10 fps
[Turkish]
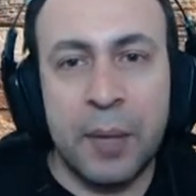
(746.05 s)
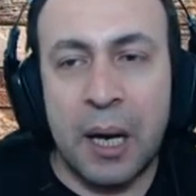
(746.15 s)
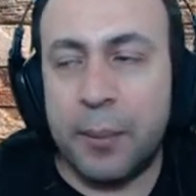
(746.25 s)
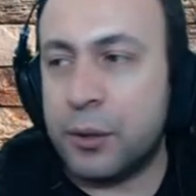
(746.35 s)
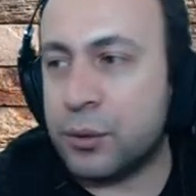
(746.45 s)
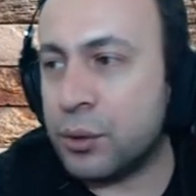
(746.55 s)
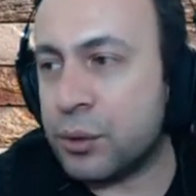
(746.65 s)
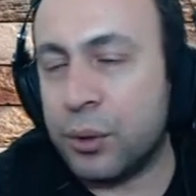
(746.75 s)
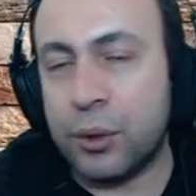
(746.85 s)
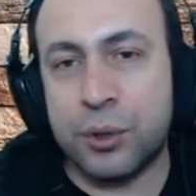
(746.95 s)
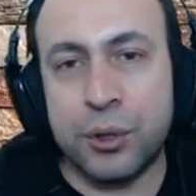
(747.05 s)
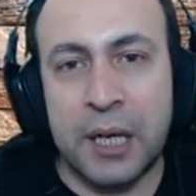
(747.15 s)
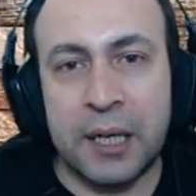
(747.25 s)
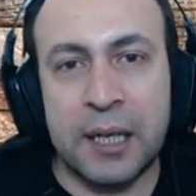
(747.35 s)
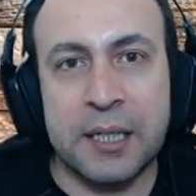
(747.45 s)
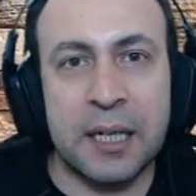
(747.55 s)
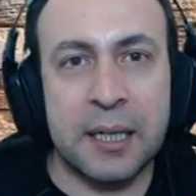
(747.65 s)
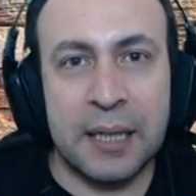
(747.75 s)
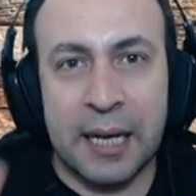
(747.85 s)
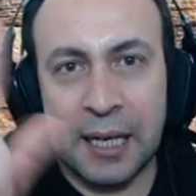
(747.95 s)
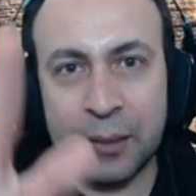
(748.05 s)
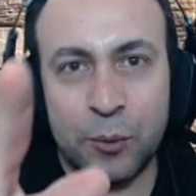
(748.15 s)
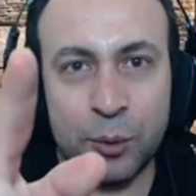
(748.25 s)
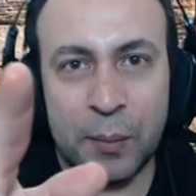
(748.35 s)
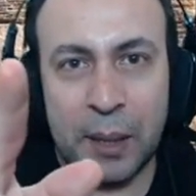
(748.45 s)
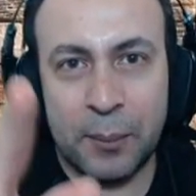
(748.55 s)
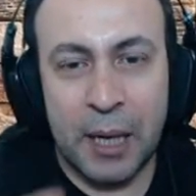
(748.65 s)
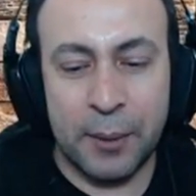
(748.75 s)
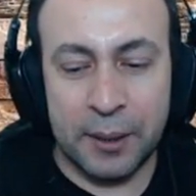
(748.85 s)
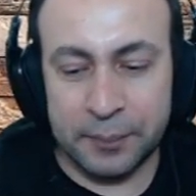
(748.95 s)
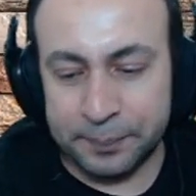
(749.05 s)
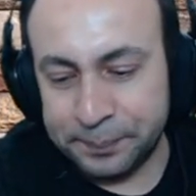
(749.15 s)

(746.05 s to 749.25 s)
Haberiniz olsun. Görüşürüz arkadaşlar. Like atmayı unutma. Bay bay.